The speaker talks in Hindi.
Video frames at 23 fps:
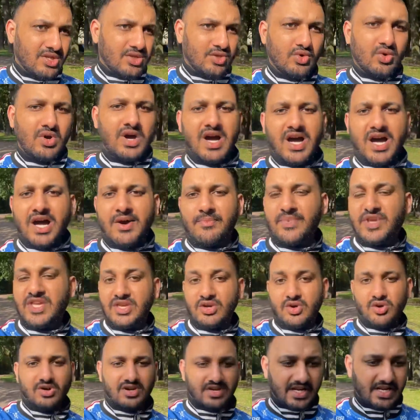तो हाँ भी
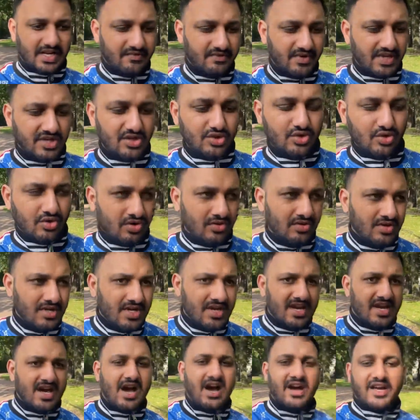और नहीं भी क्यों
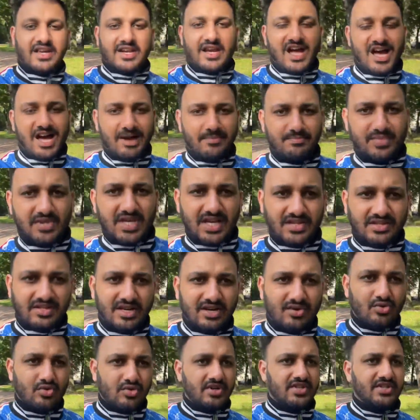अगर आपके अंदर
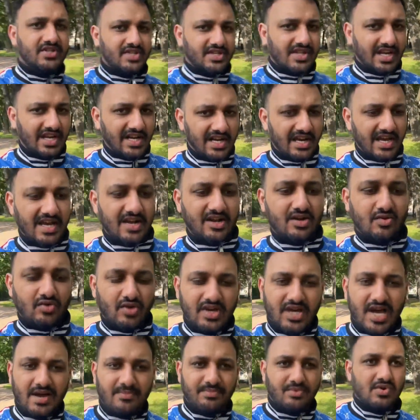कोई स्किल है
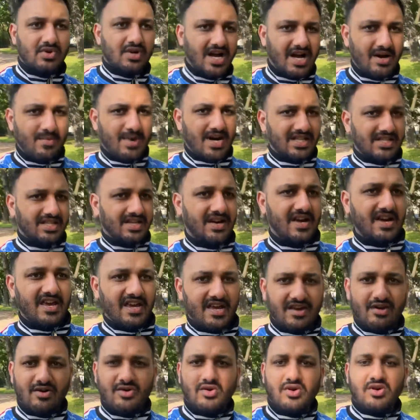कोई आपको काम आता है
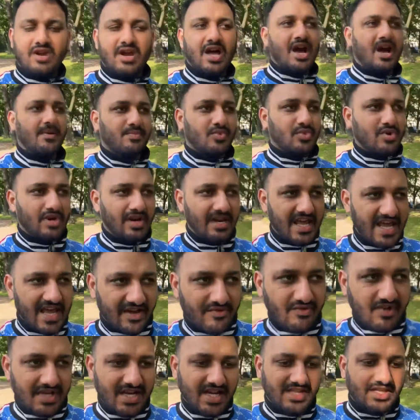और आपको
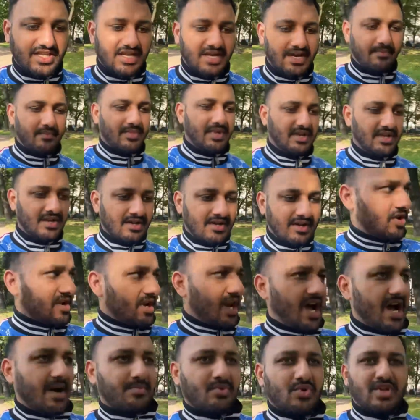लैंग्वेज आती है यहाँ की और
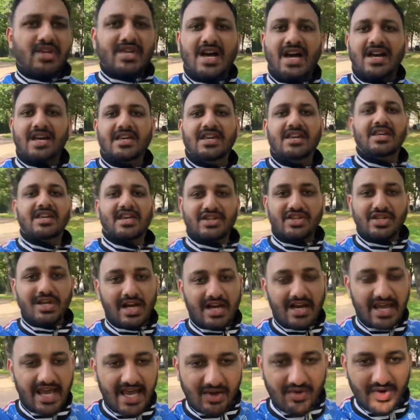आपको यहाँ की रशियन
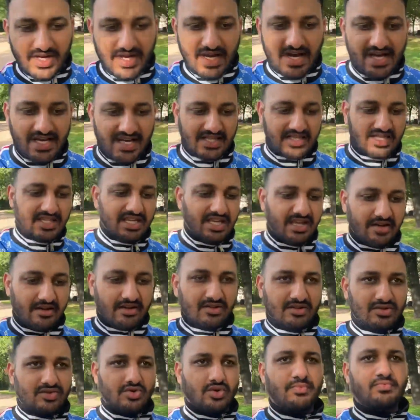लैंग्वेज आ जाती है
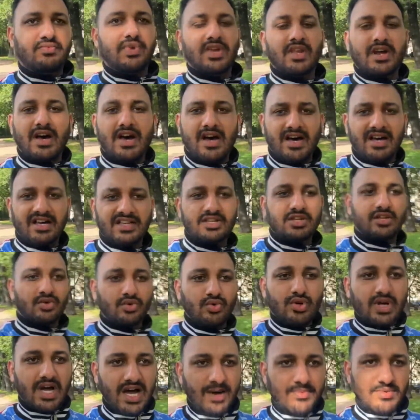तो फिर हाँ
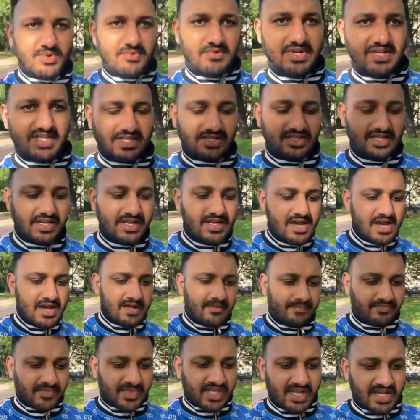ज़रूर आप कमा सकते हैं
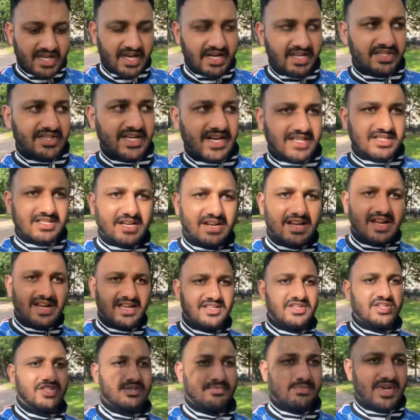कई सेक्टर
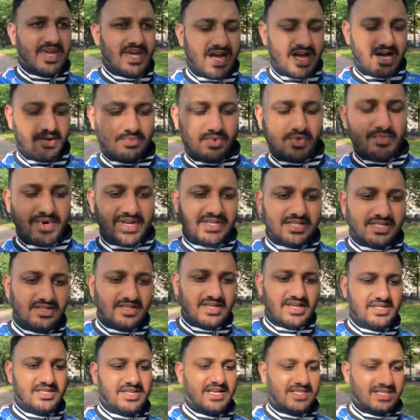हैं जिसमें आप कमा सकते
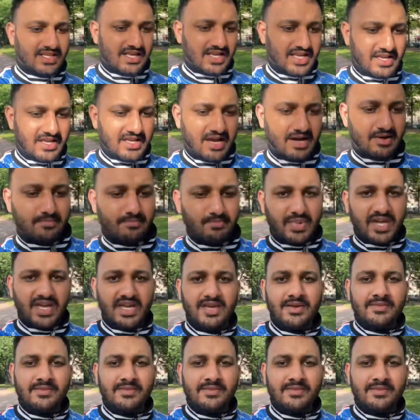हैं जैसे यहाँ पे